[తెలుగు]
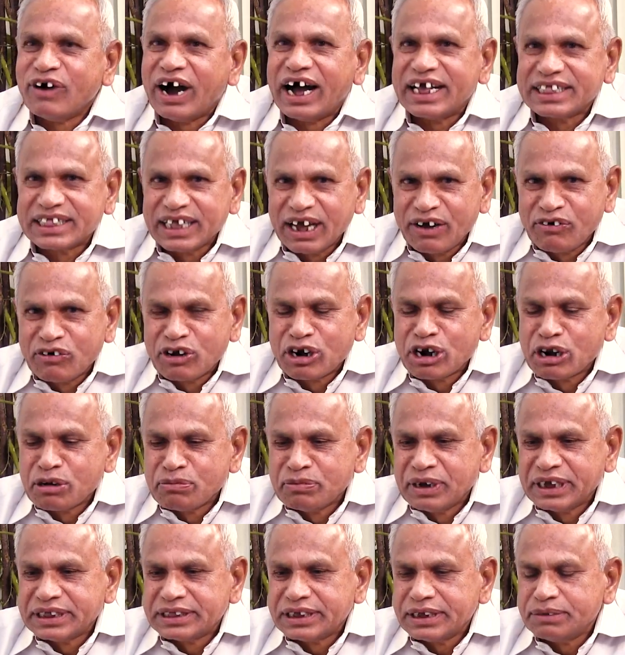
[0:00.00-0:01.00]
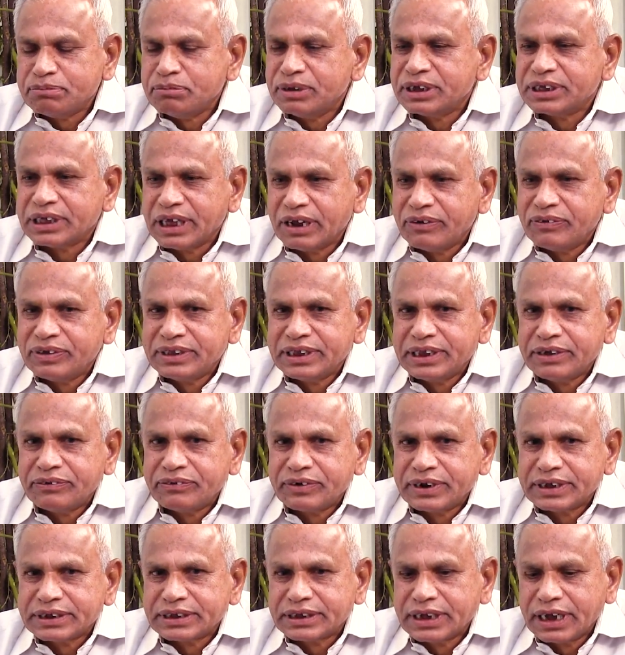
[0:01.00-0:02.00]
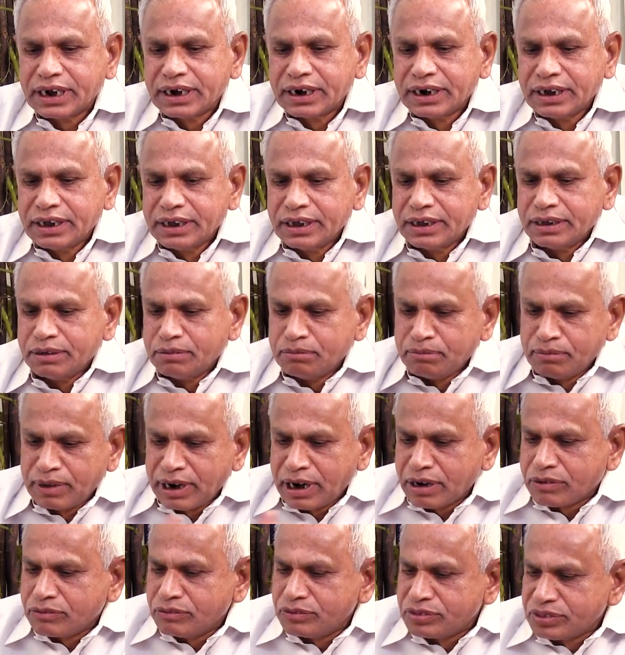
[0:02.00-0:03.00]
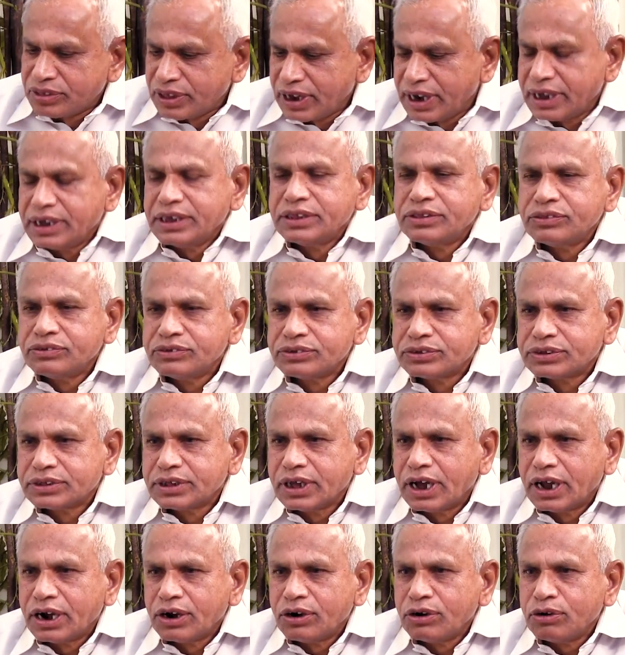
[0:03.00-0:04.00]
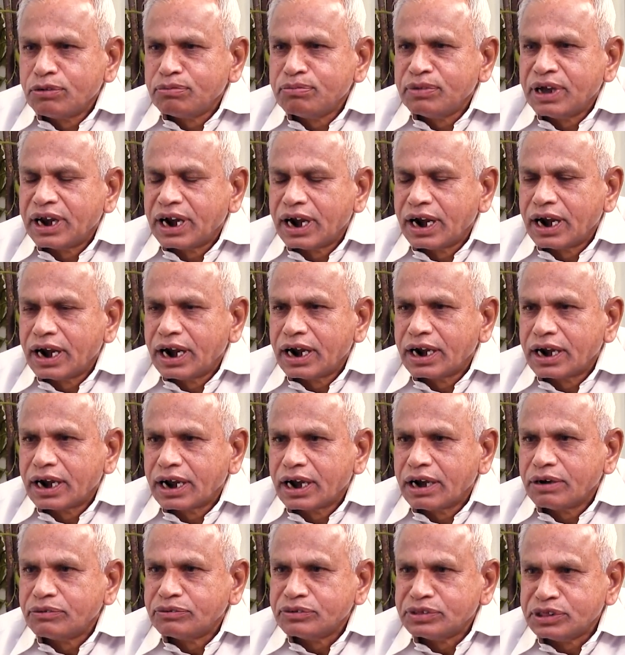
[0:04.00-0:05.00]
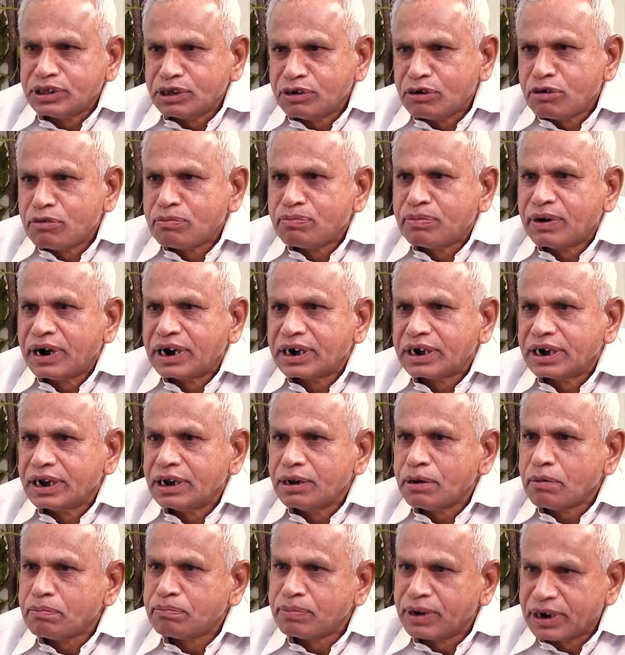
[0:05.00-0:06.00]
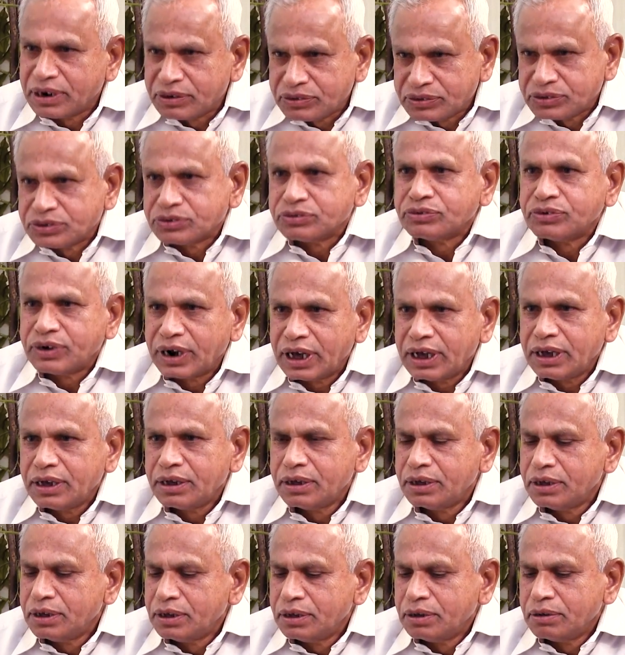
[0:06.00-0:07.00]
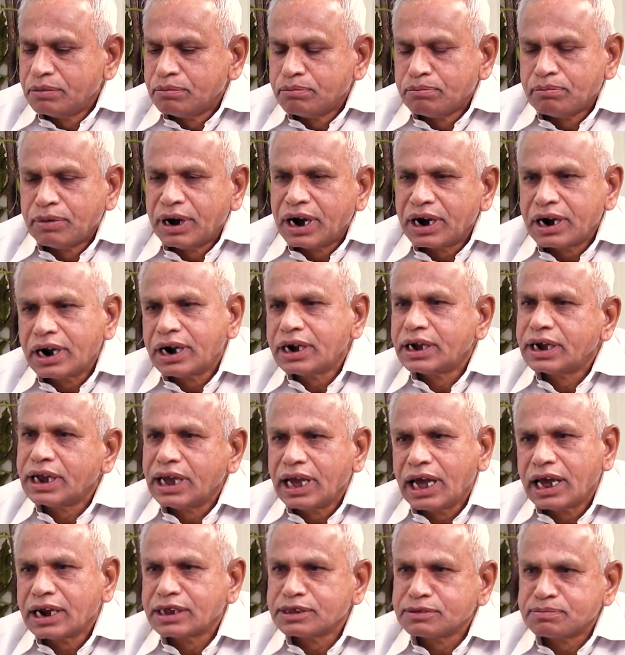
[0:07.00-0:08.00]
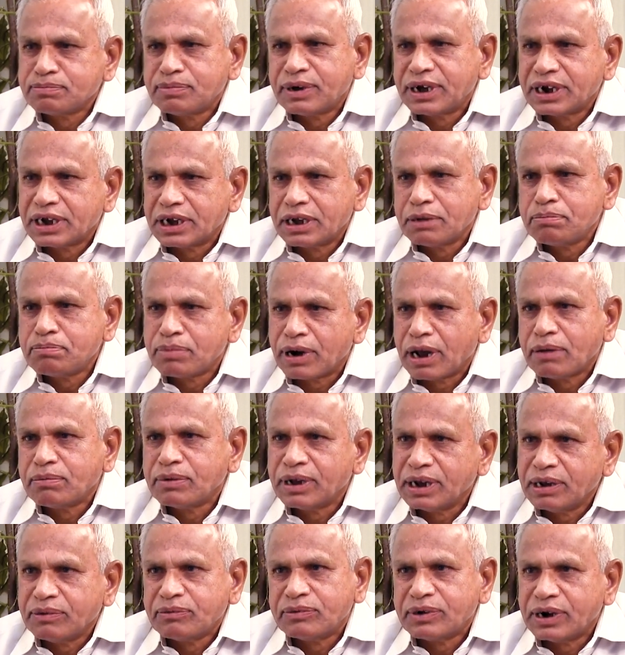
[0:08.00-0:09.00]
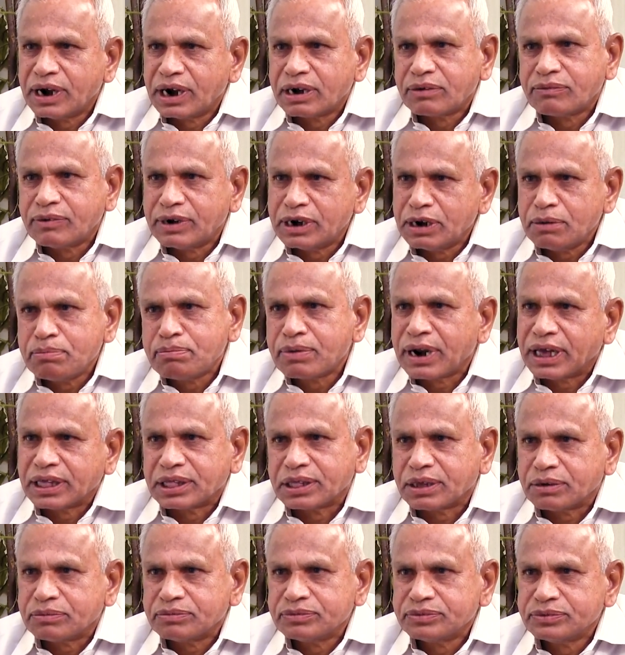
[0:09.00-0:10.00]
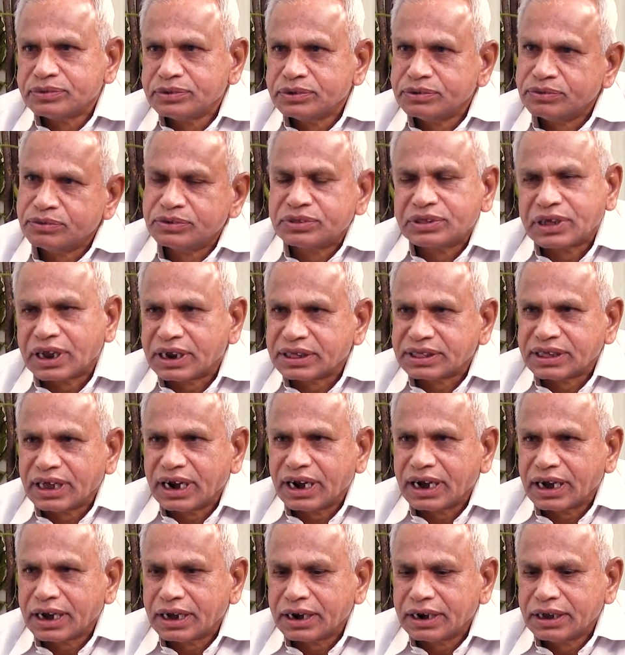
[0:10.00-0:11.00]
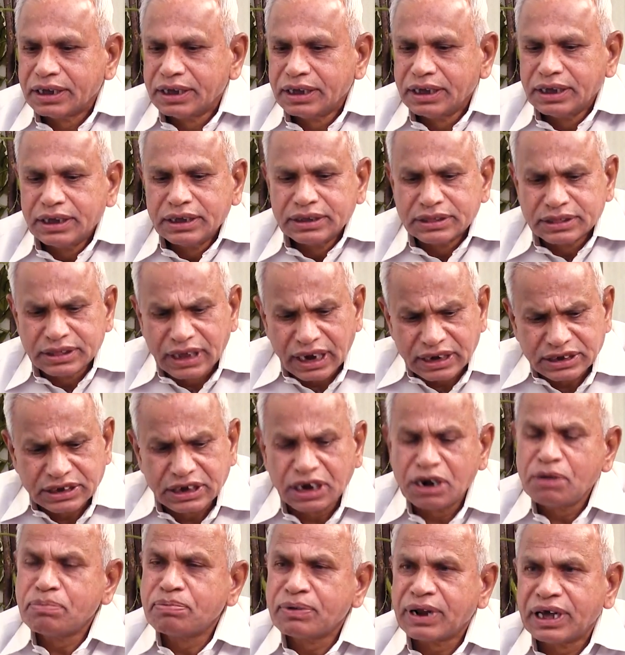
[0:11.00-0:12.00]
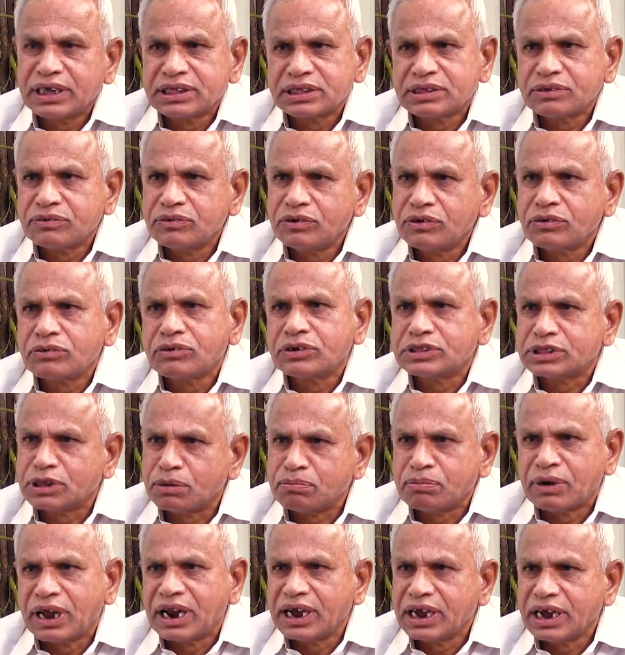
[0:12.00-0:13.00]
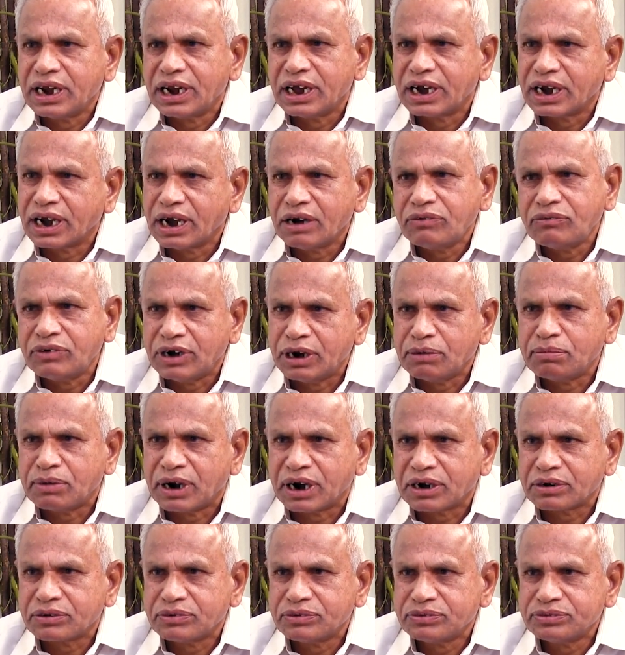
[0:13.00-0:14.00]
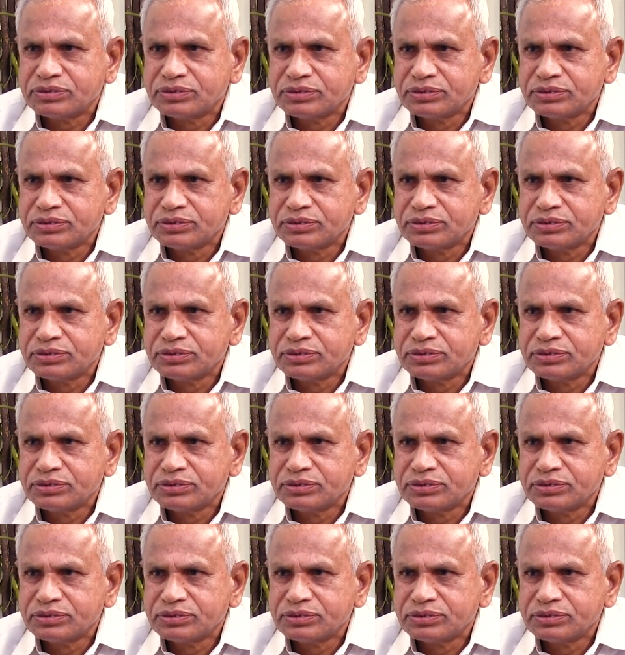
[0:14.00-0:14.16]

వాతావరణం అయితే మీకు తెలియదు ఏమన్నా సార్ మనకు ఉత్తర హిందుస్థాన్లో మీరు అన్నట్టుగా ఉద్యమ పార్టీ ఎప్పటి నుంచి కూడా బాగా టీఆర్ఎస్ పార్టీ ప్రాబల్యం ఉన్నటువంటి ప్రాంతం ఉత్తర తెలంగాణ దక్షిణ ప్రాంతంలో కొంత బలహీనంగా ఉండే మనకు